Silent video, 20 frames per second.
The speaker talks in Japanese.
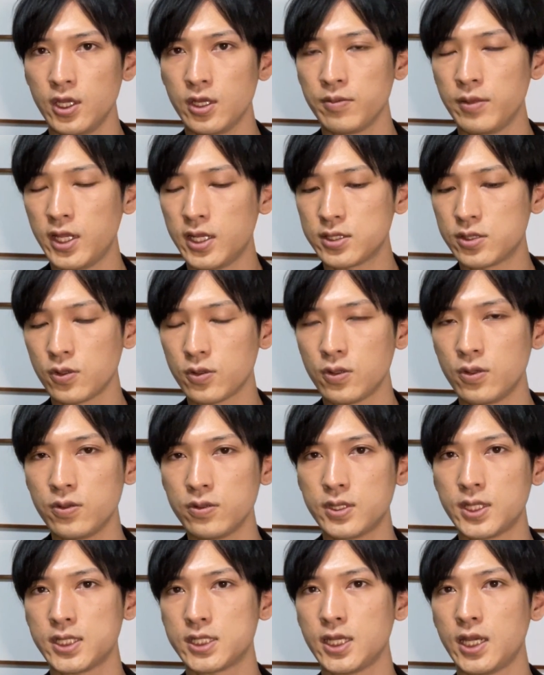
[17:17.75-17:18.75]
まだそこを
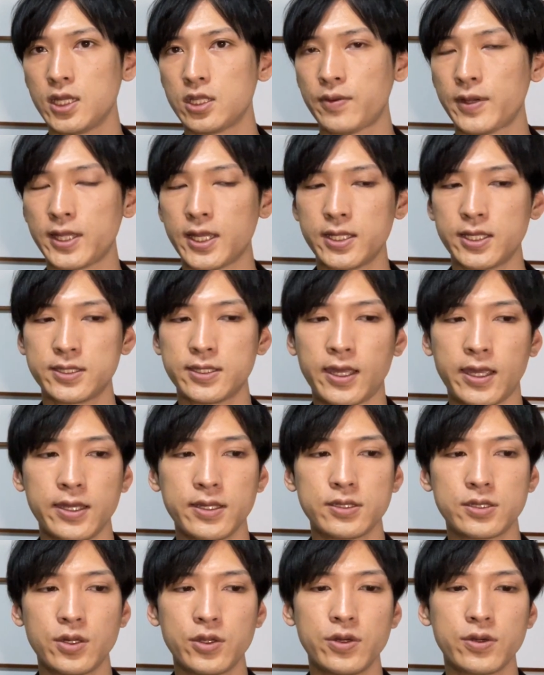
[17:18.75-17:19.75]
打ったチャートパターンですね、
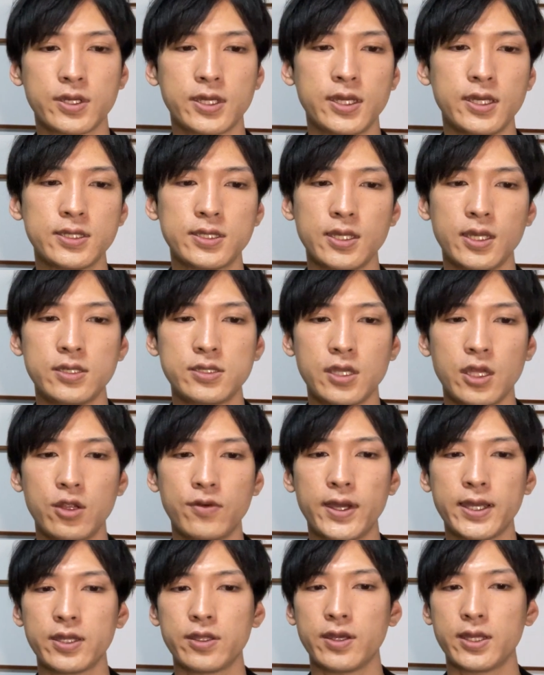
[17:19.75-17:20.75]
それを形成している
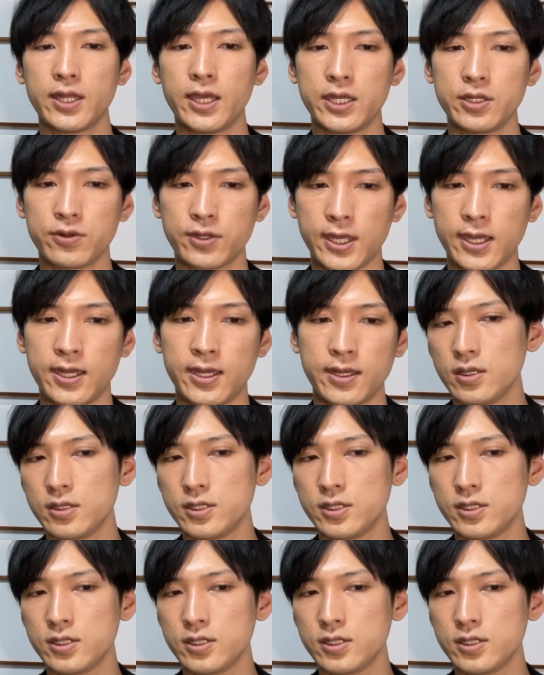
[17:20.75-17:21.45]
わけではないので、